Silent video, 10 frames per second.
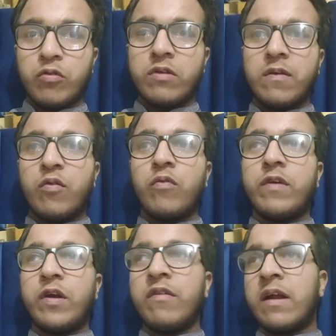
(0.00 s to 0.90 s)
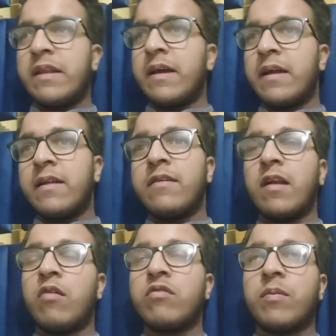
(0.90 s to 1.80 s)
जो है वो वीडियो वगैरह देख लेते
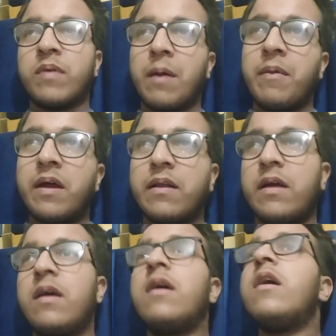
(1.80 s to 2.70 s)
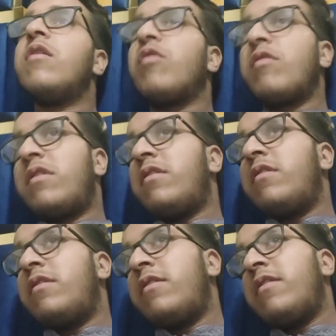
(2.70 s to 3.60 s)
चैनल को सब्सक्राइब नहीं करते तो
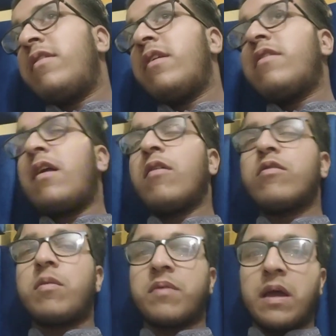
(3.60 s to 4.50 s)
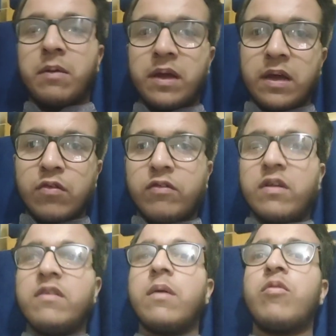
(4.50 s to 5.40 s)
जिस जिसने चैनल को सब्सक्राइब नहीं किया तो
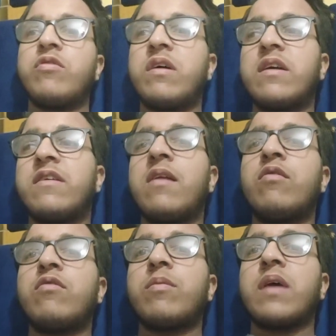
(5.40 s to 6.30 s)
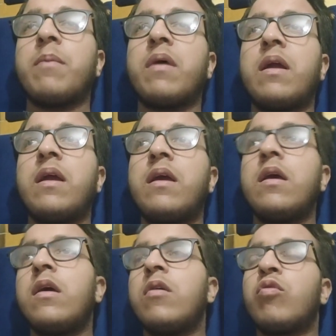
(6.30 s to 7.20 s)
जल्दी से आप लोग जाकर चैनल को सब्सक्राइब कर लें
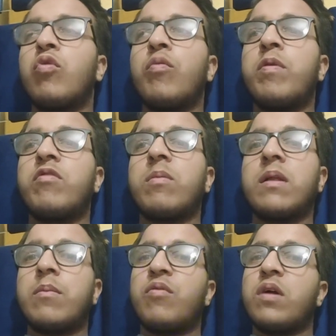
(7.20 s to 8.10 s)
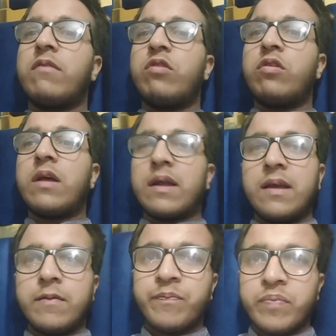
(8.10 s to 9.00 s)
तो फिर उसके बाद आप लोगों ने वीडियो देखनी
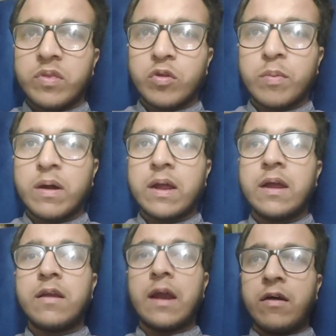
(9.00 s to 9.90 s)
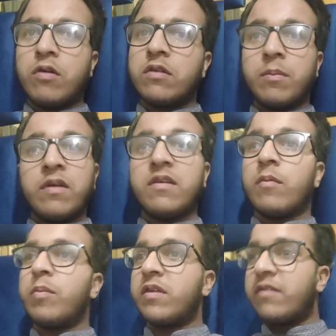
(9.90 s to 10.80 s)
है तो बाकी टाइटल और थंबनेल से
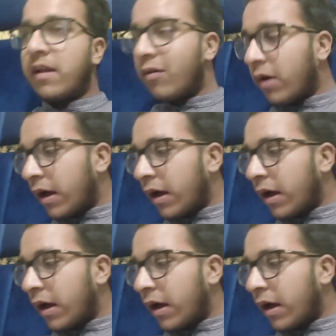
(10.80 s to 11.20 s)
आपको पता चल होगा